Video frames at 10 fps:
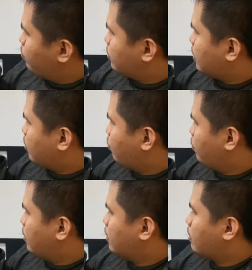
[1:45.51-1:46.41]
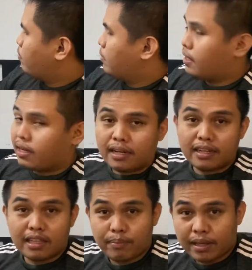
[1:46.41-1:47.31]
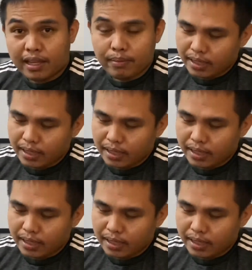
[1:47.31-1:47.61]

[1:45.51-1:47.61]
tapi menangkan kita PKB